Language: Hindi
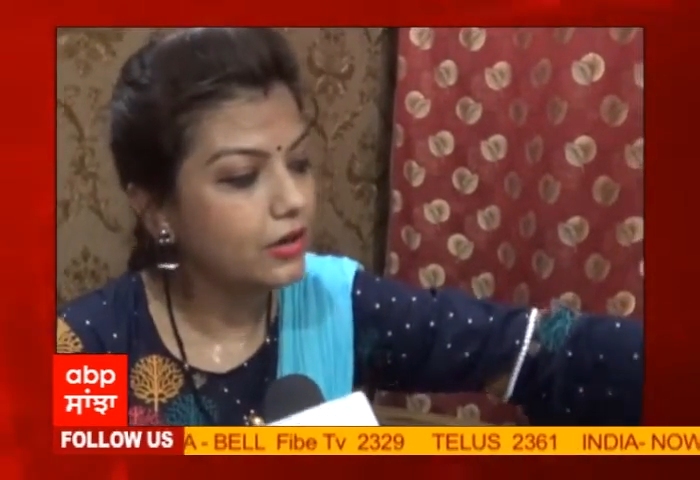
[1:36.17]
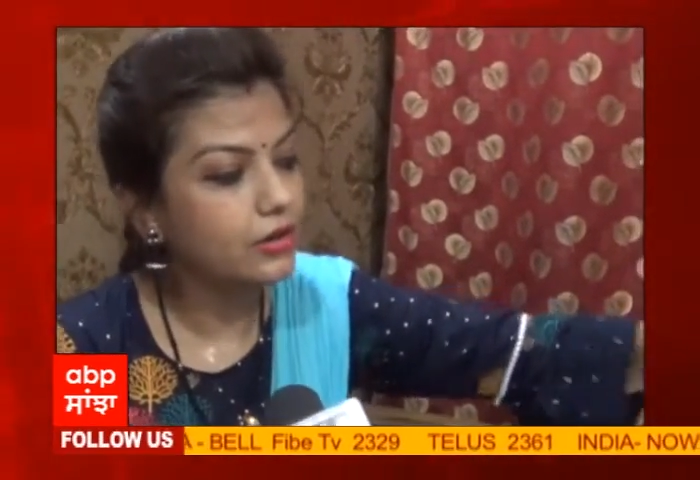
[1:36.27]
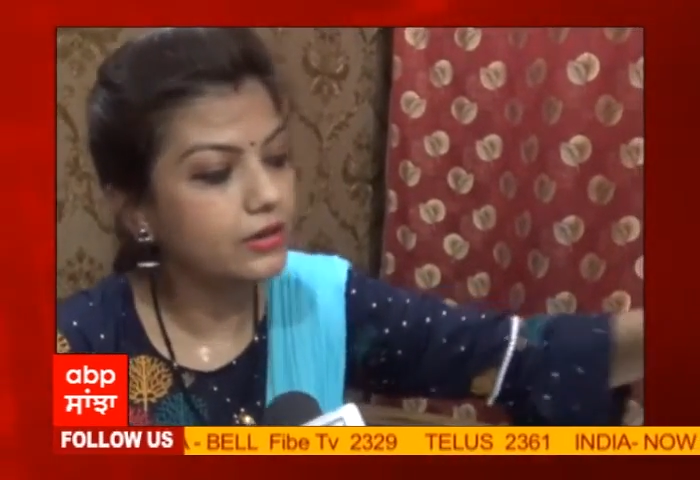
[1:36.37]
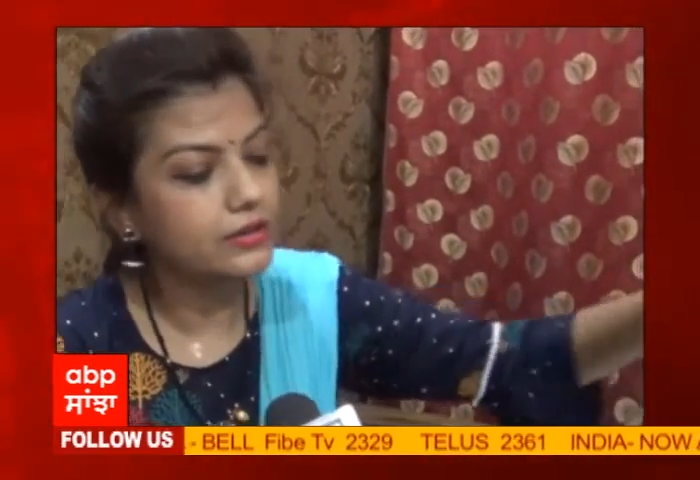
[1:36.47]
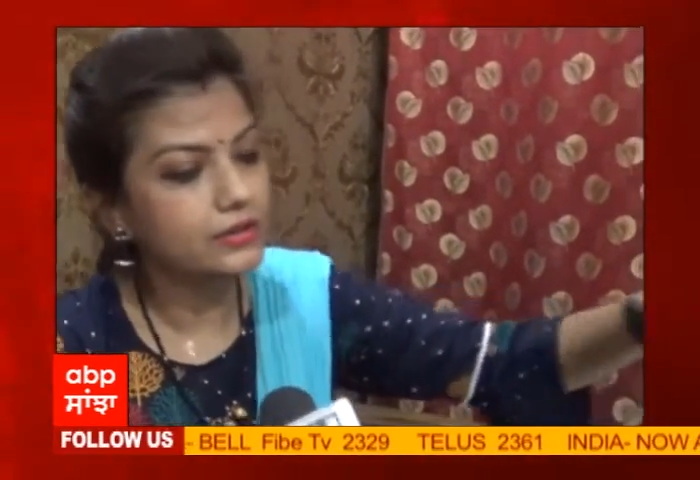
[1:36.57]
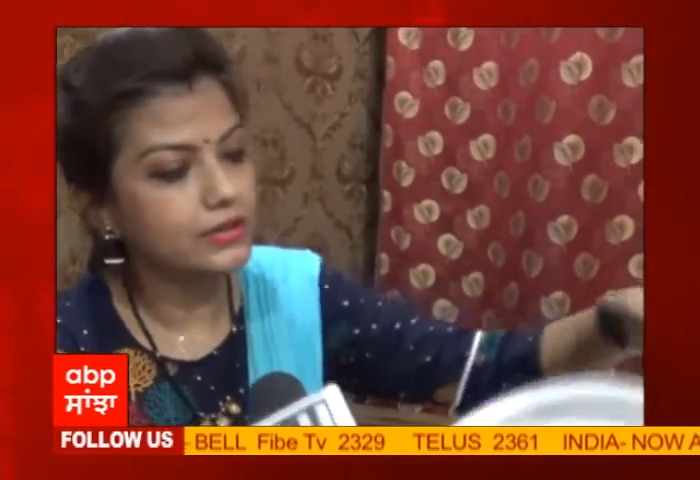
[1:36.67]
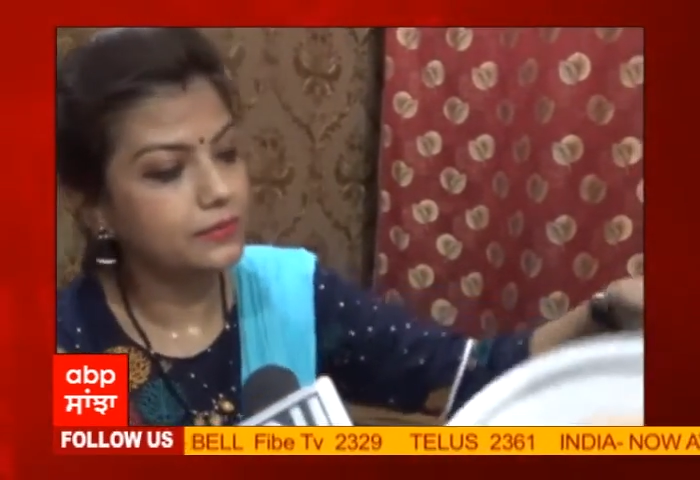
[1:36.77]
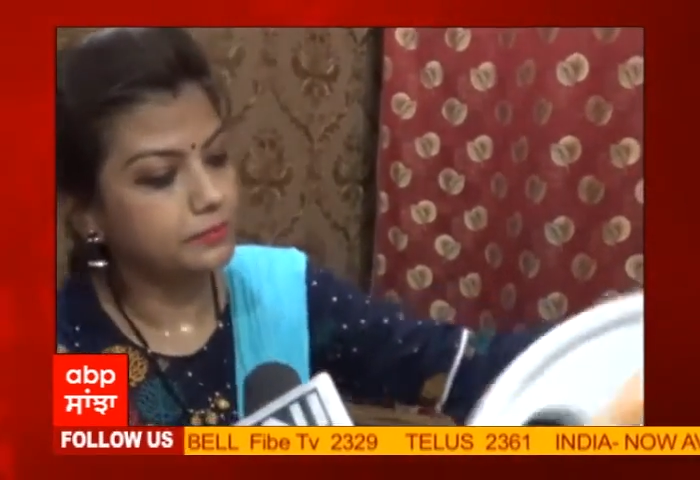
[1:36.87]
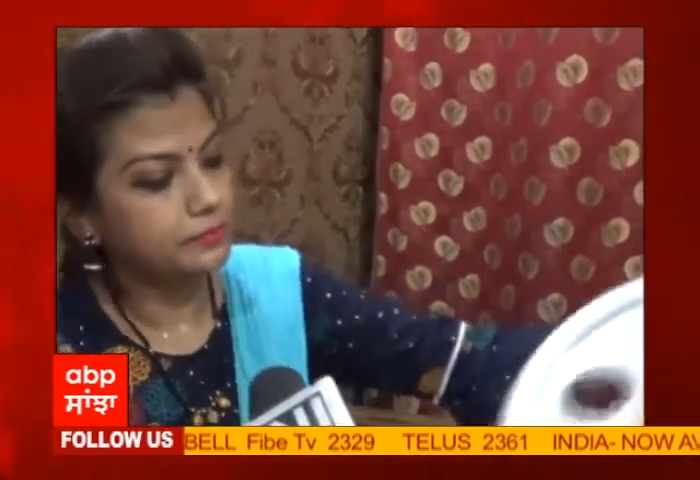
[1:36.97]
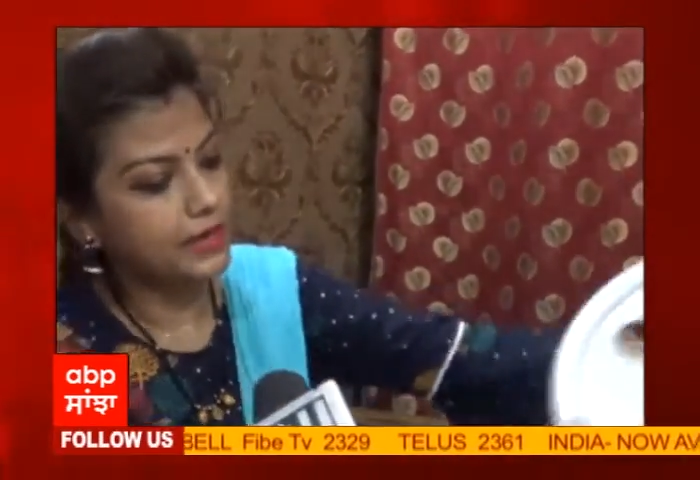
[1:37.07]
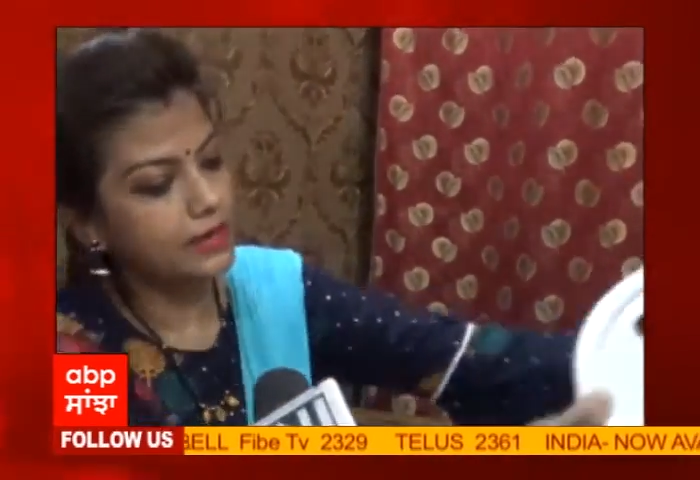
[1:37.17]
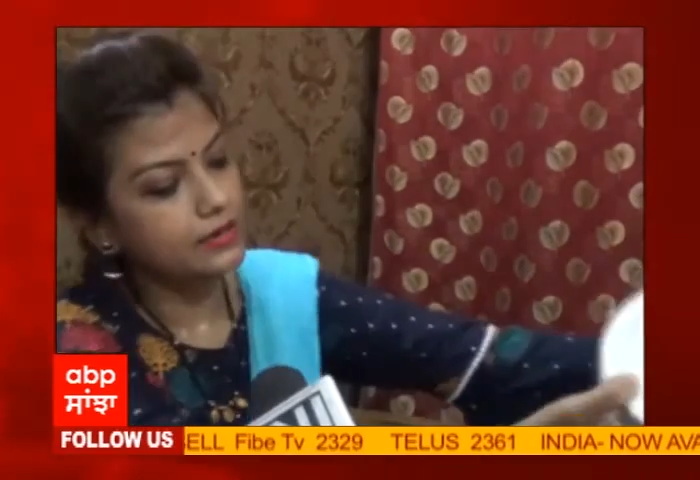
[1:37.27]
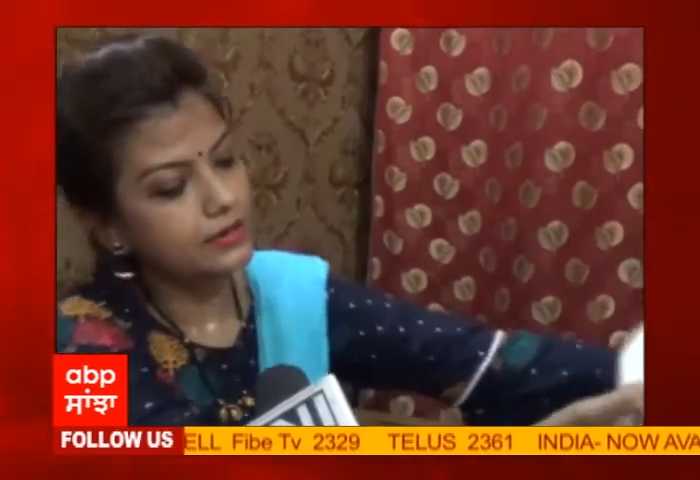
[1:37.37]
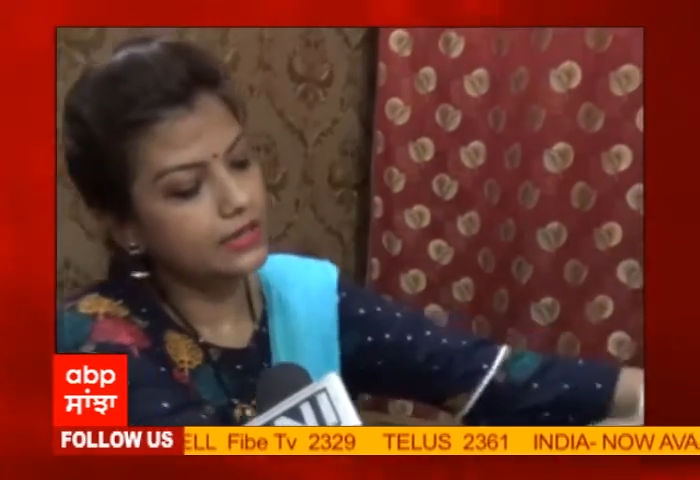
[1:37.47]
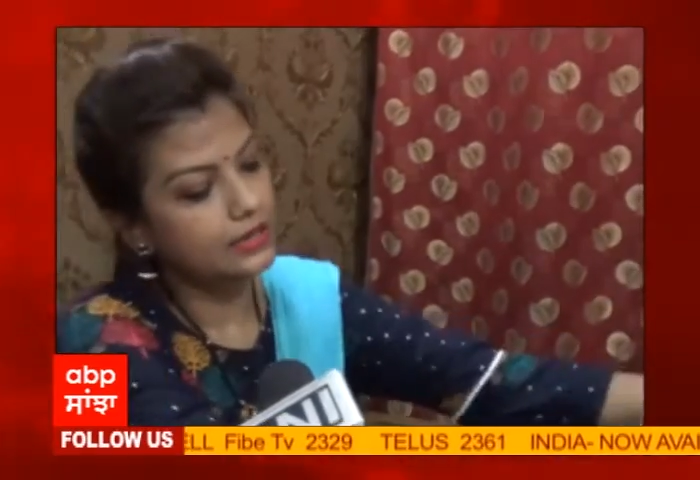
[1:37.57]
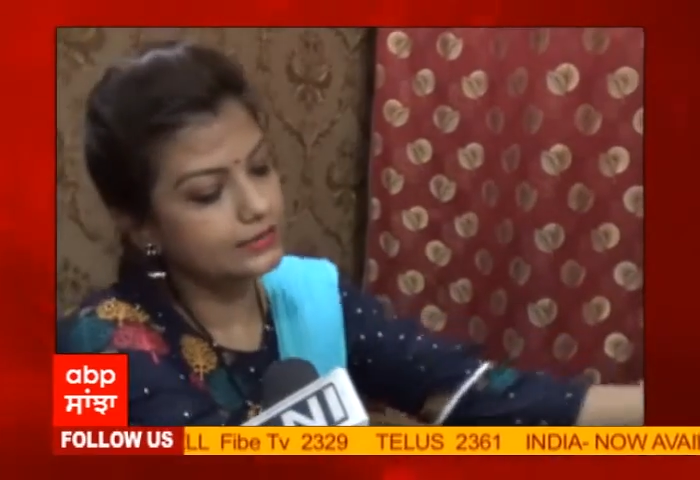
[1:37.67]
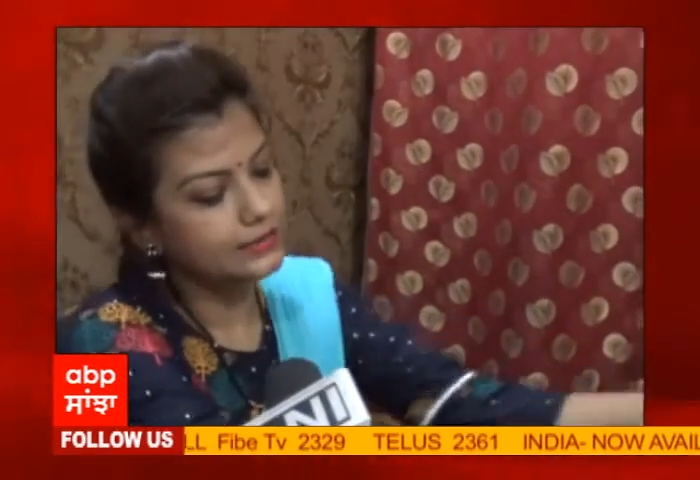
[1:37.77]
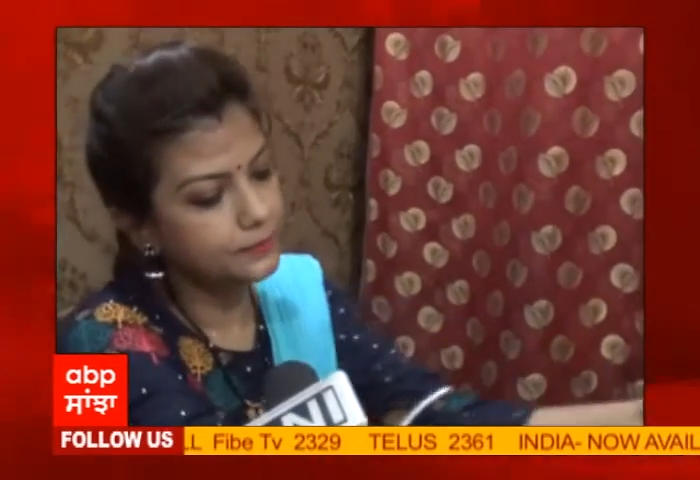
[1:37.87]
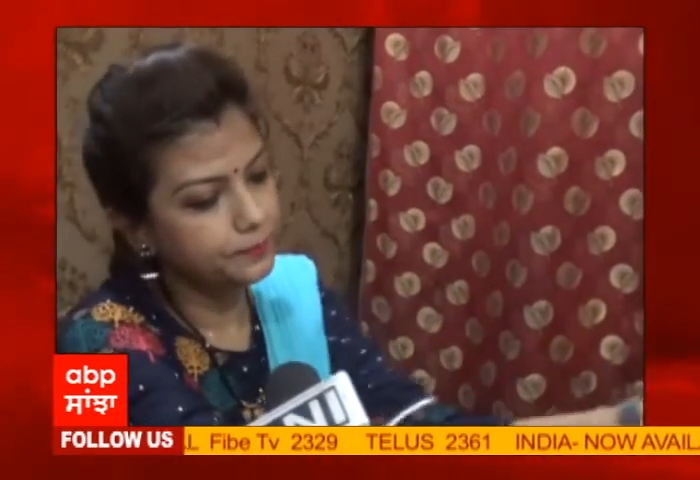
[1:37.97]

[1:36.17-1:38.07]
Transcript: और ये बाहर यहाँ से